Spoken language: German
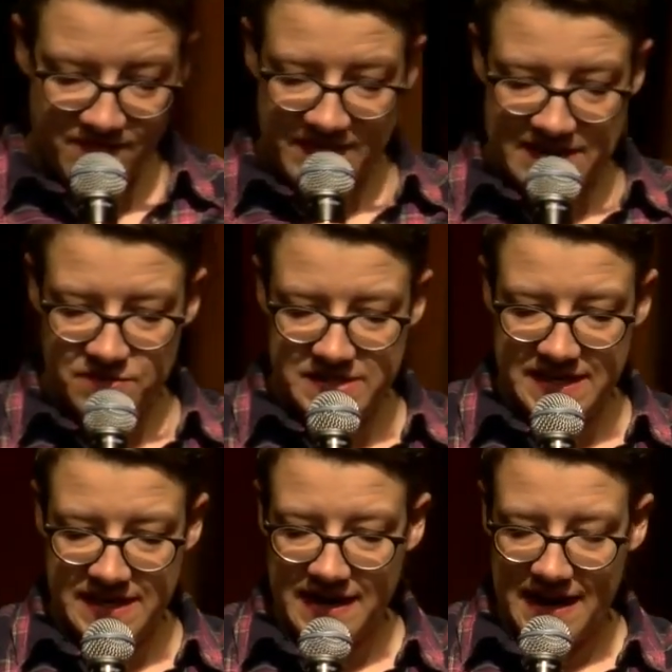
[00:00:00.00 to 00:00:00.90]
wenn du
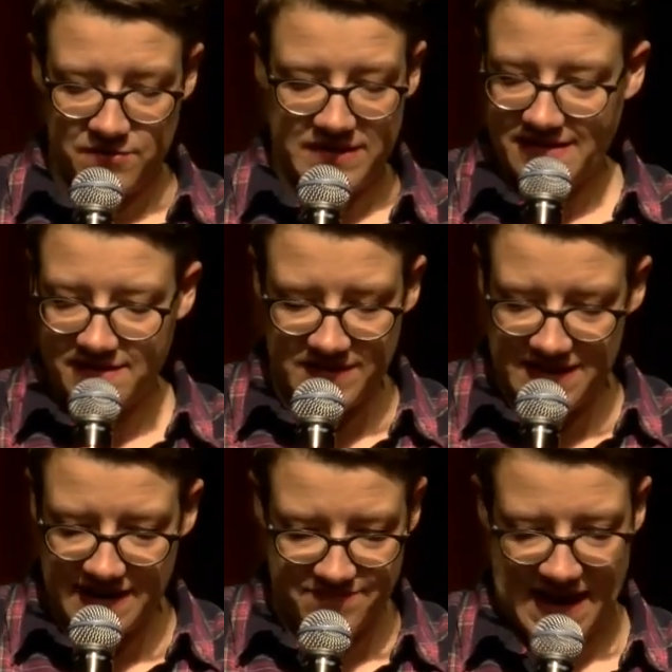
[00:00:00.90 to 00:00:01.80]
die, also das ist
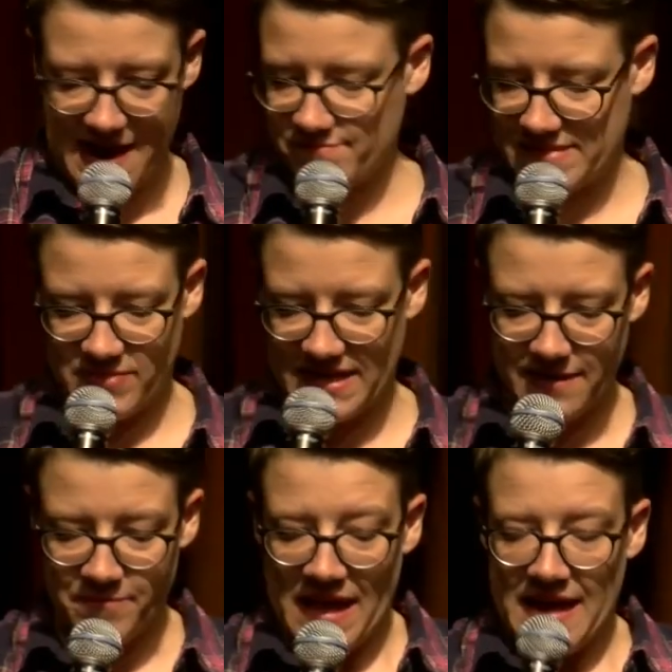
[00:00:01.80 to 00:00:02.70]
wie, ja, die
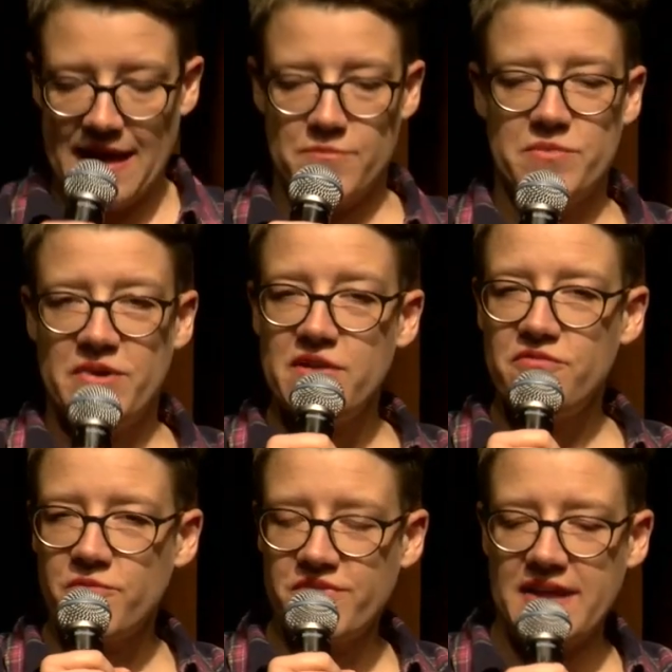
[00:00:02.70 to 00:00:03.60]
Pille. Ich habe die Pille
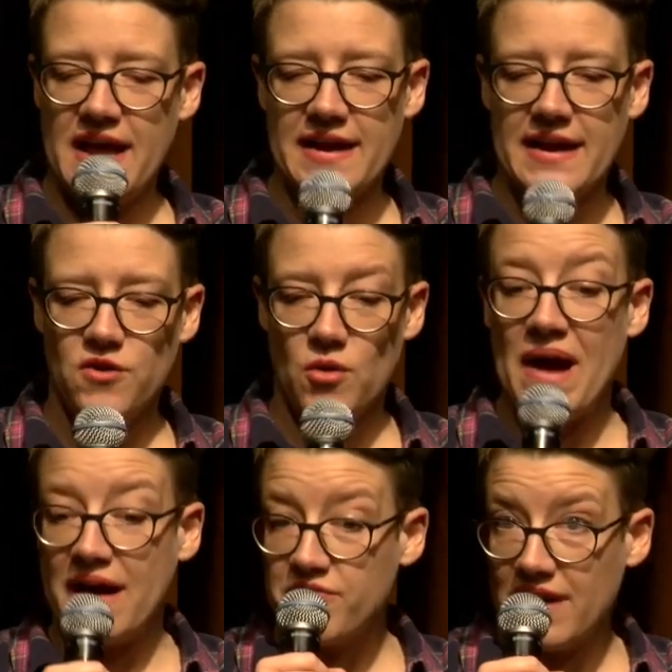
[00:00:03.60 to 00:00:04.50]
15 Jahre lang genommen.
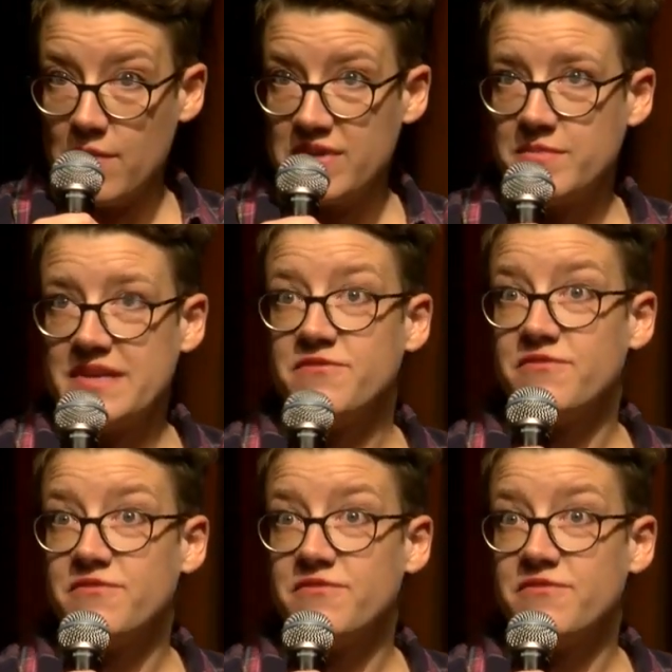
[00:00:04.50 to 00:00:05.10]
Angefangen habe ich mit